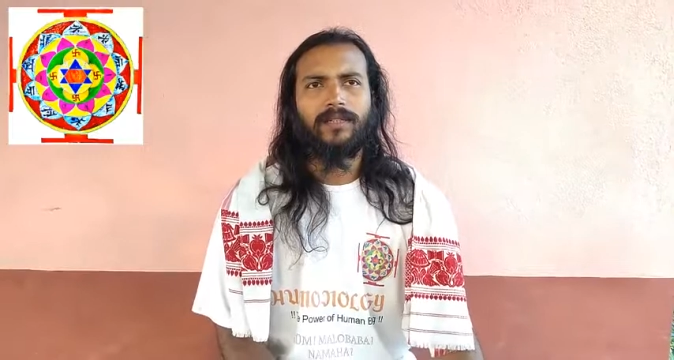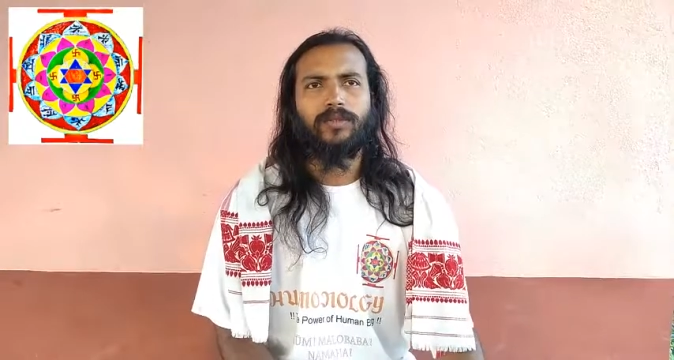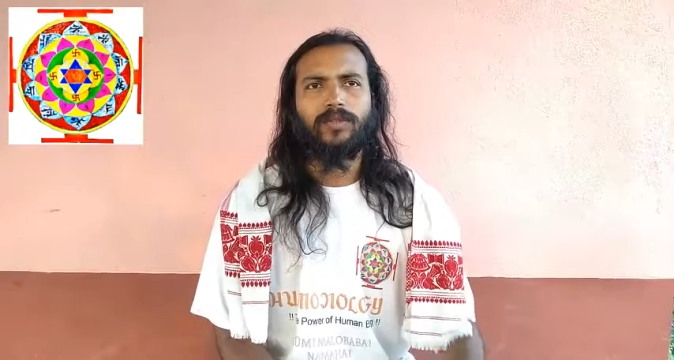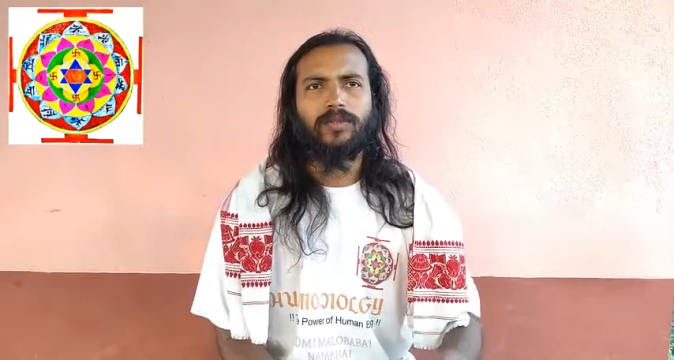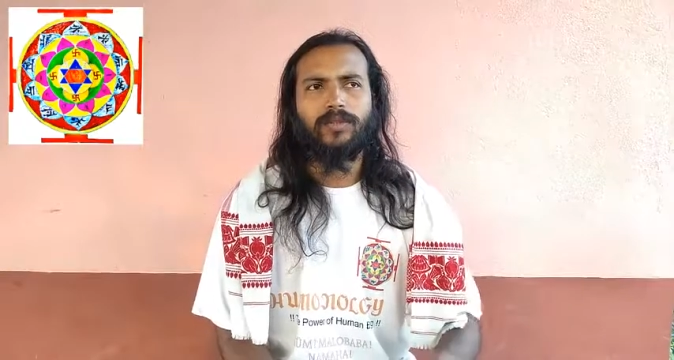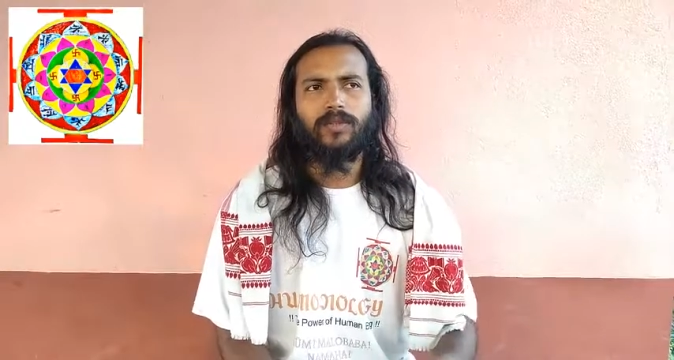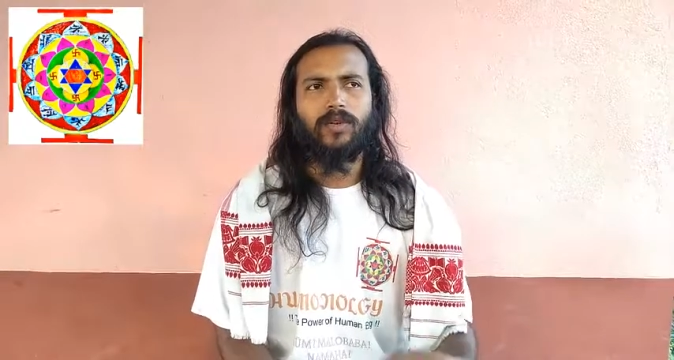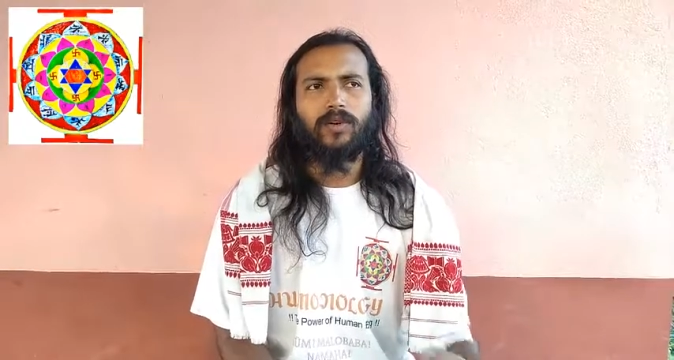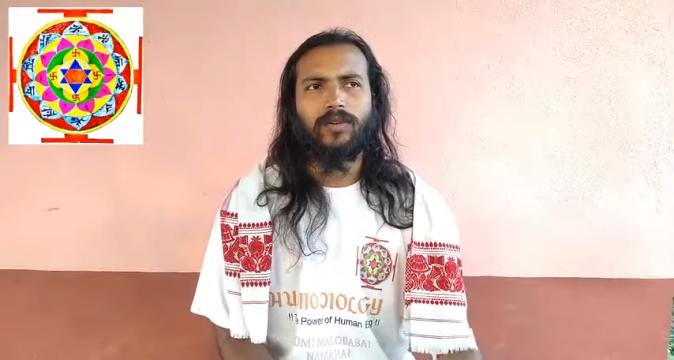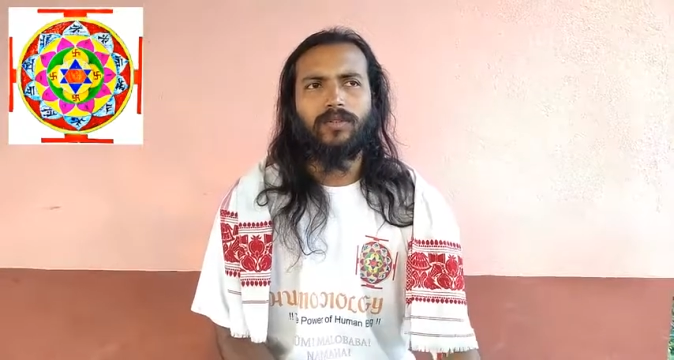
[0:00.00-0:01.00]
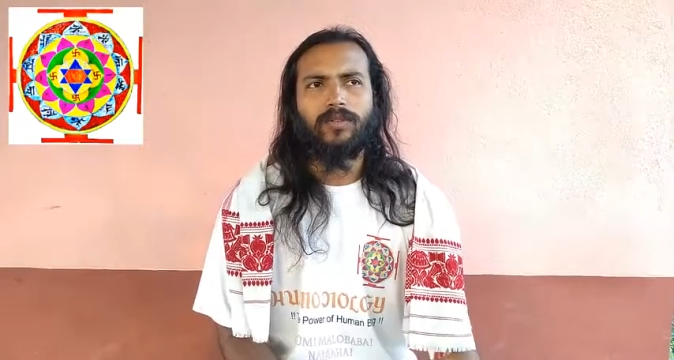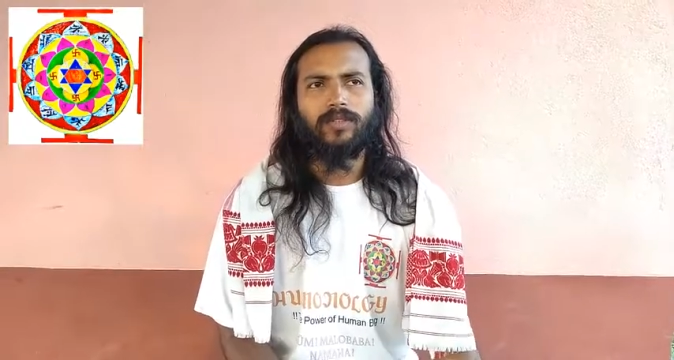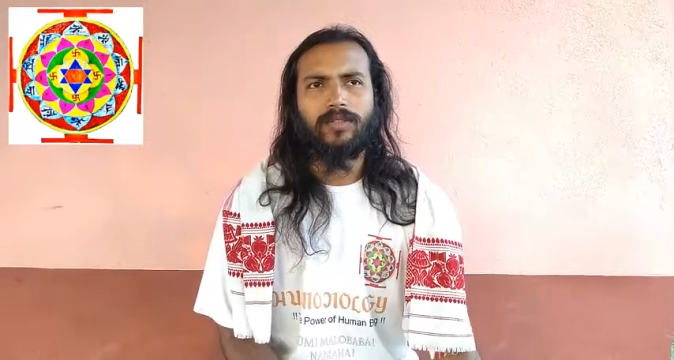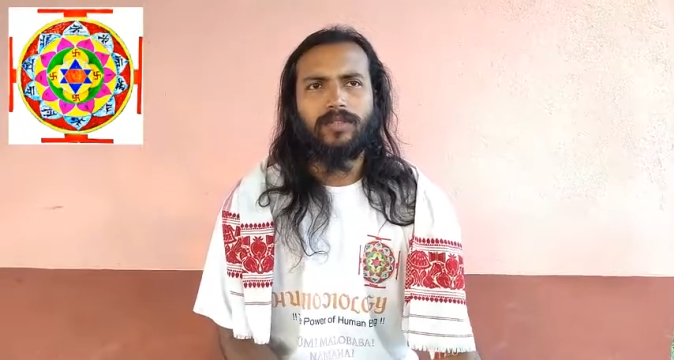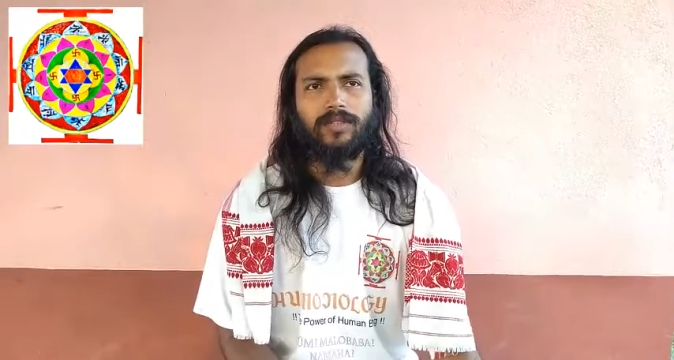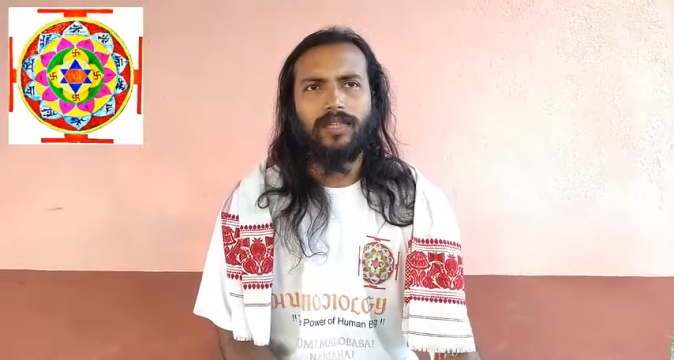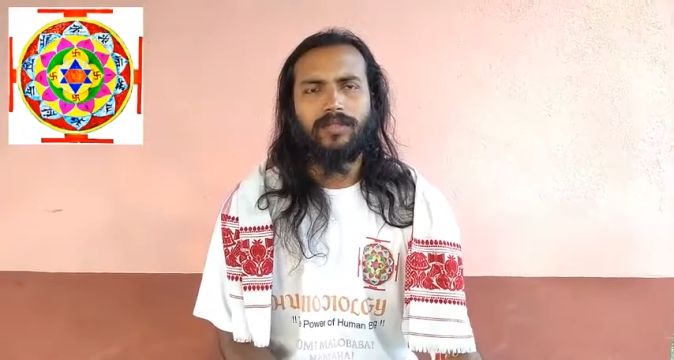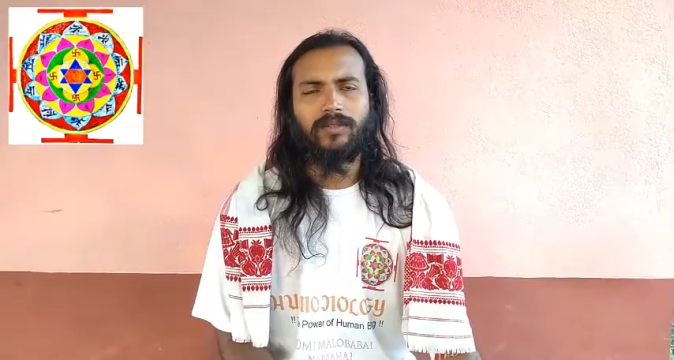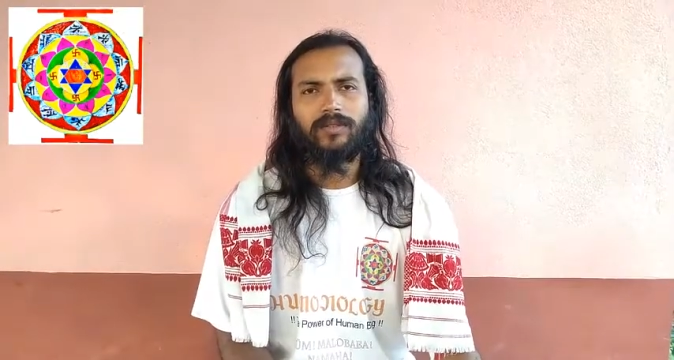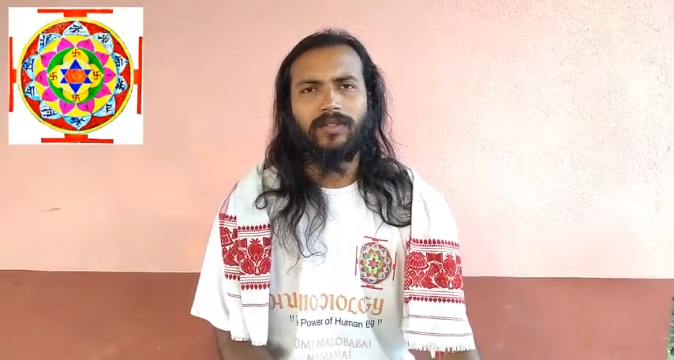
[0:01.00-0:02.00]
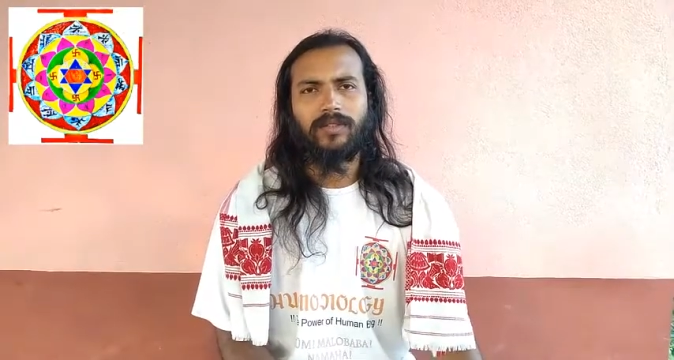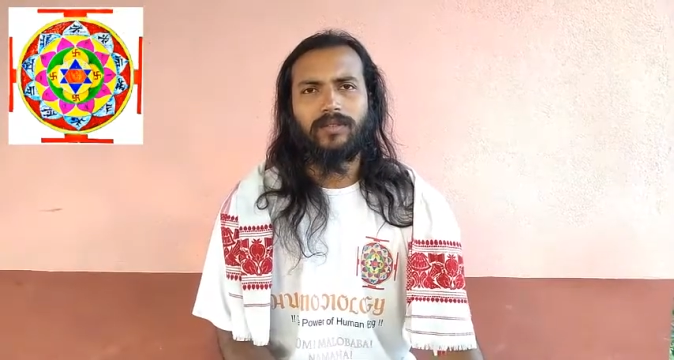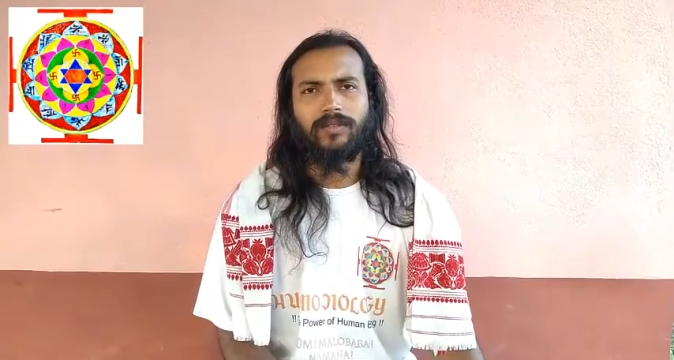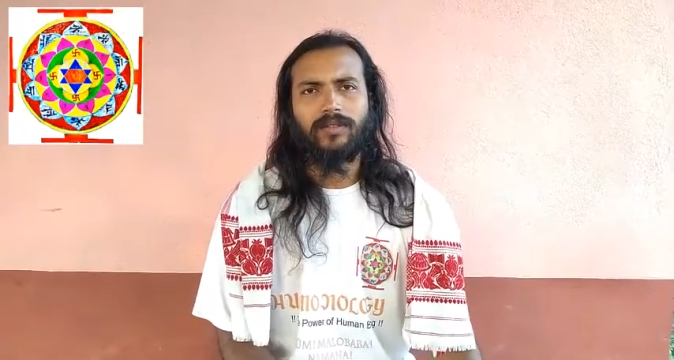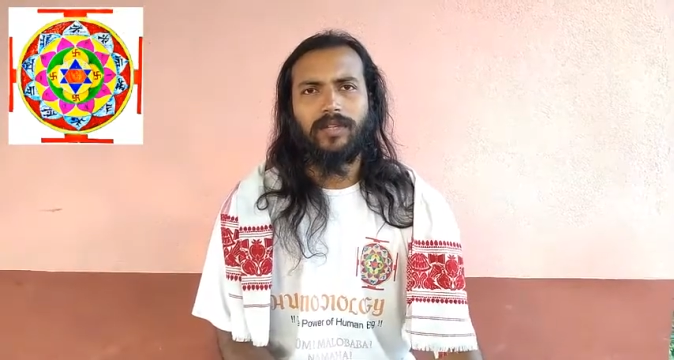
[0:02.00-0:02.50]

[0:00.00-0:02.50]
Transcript: সূর্য অগ্রহ তাই সূর্যাগ্রহ